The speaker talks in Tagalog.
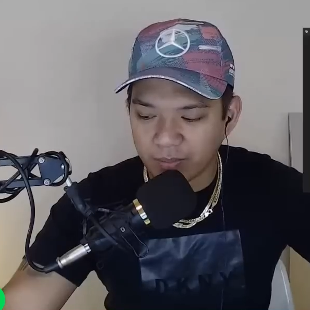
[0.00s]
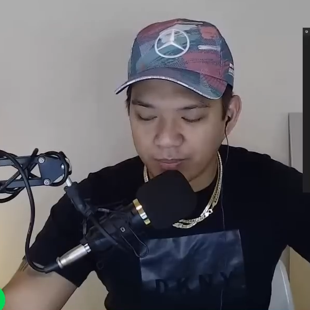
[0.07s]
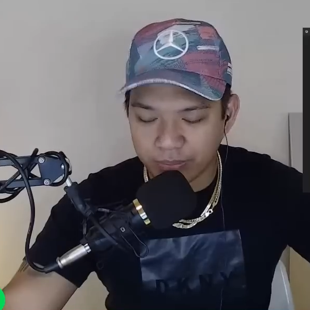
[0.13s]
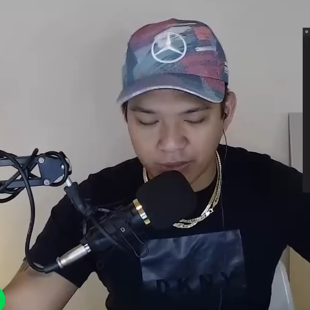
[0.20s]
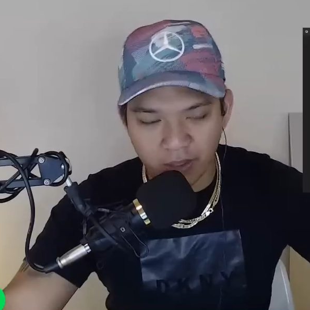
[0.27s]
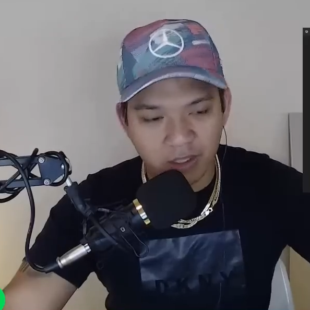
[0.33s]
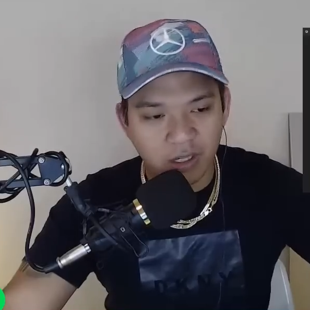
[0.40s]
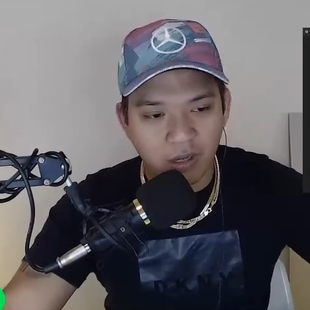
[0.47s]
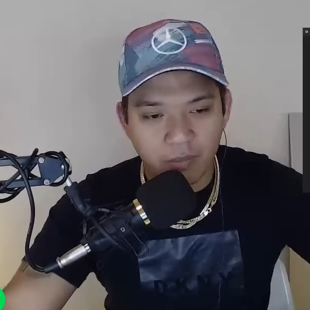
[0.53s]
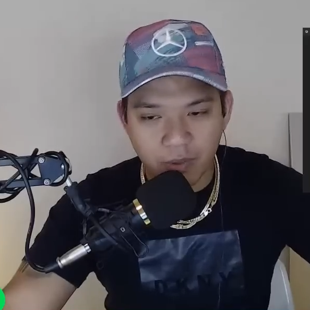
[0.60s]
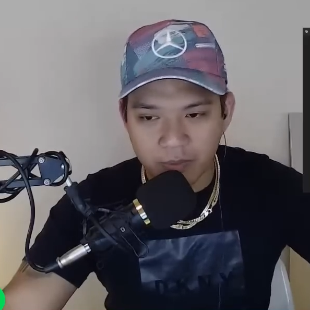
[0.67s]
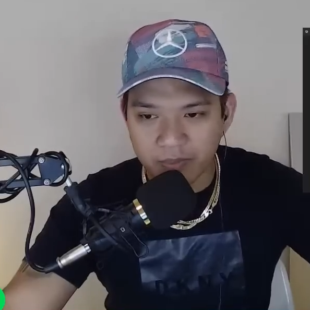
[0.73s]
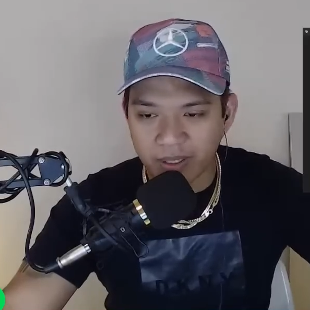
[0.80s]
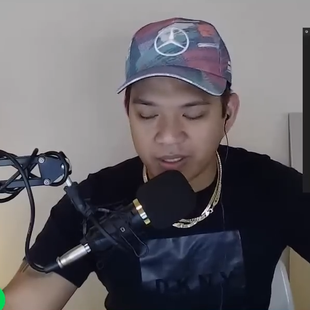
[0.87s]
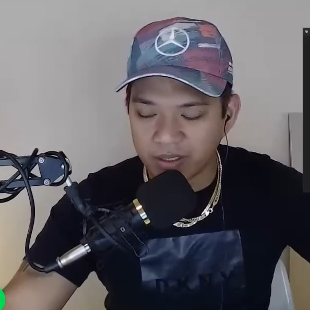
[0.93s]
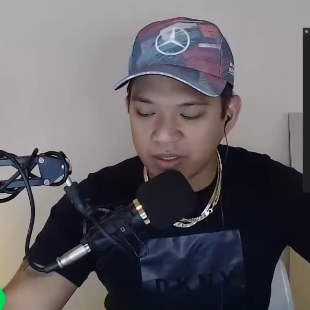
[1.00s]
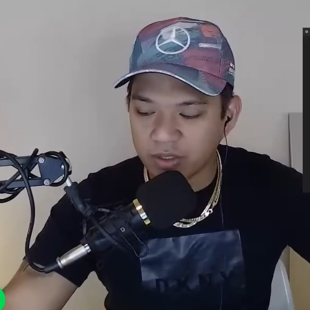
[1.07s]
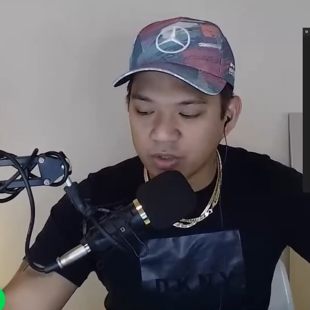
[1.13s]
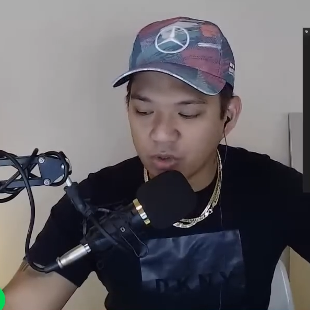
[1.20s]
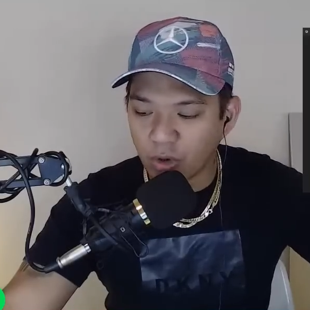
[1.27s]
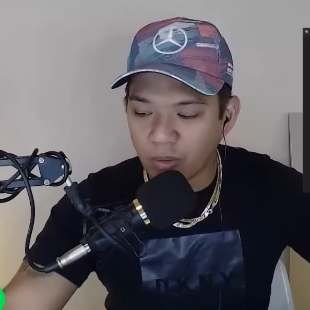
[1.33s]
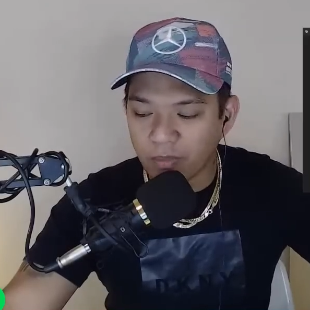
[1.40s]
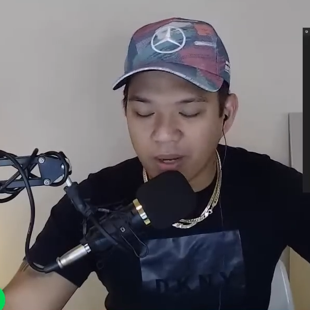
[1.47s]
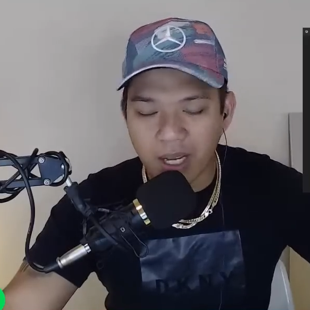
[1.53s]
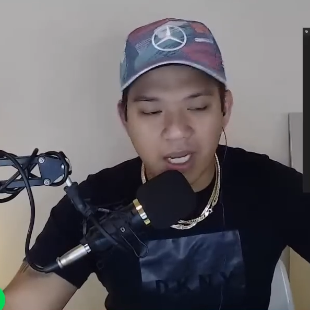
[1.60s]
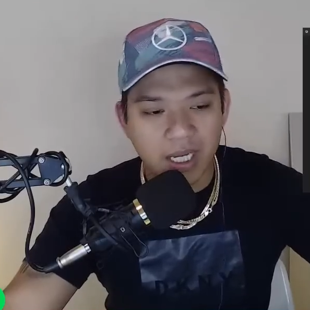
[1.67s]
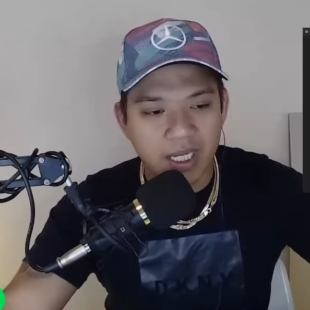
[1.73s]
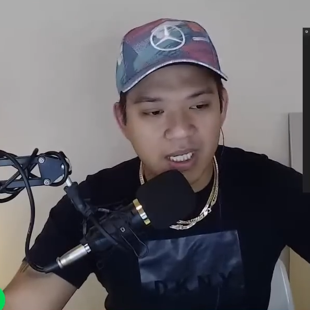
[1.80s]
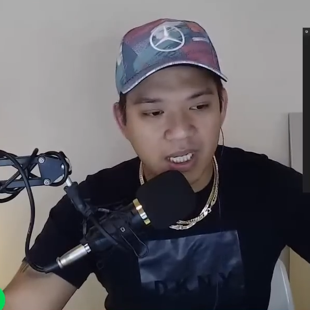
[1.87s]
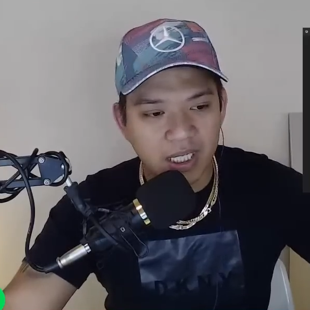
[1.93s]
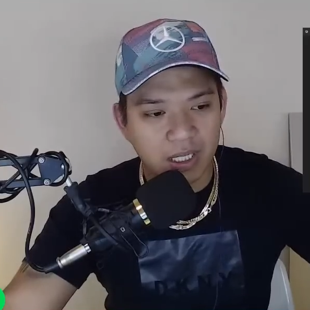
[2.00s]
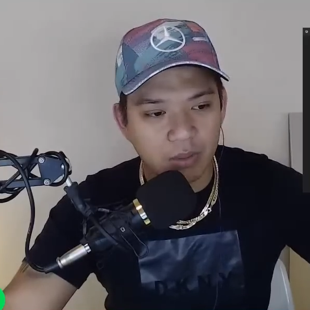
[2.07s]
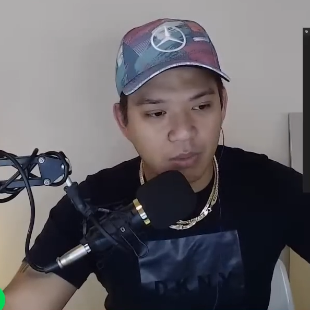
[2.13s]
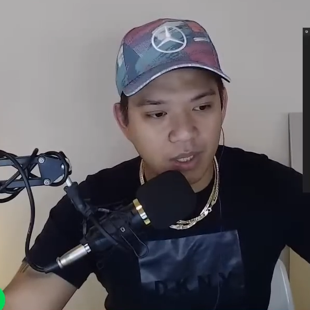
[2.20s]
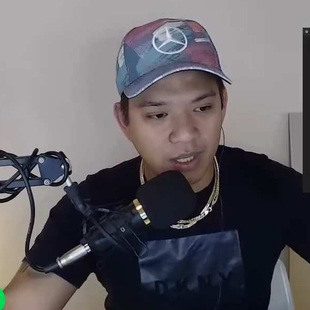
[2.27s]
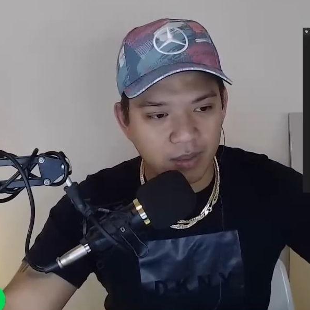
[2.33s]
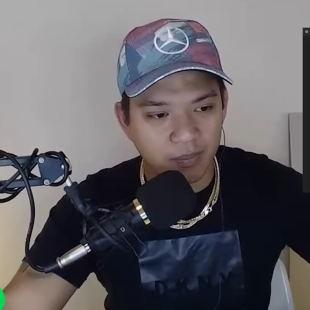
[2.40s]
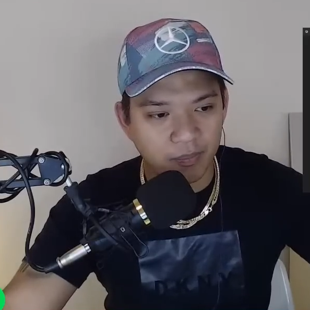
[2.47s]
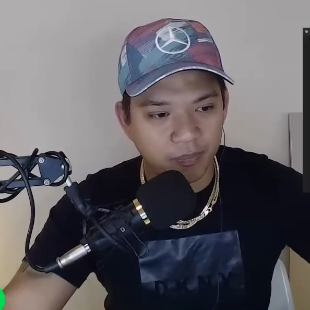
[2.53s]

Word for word: pro-government, yung mga ginagawa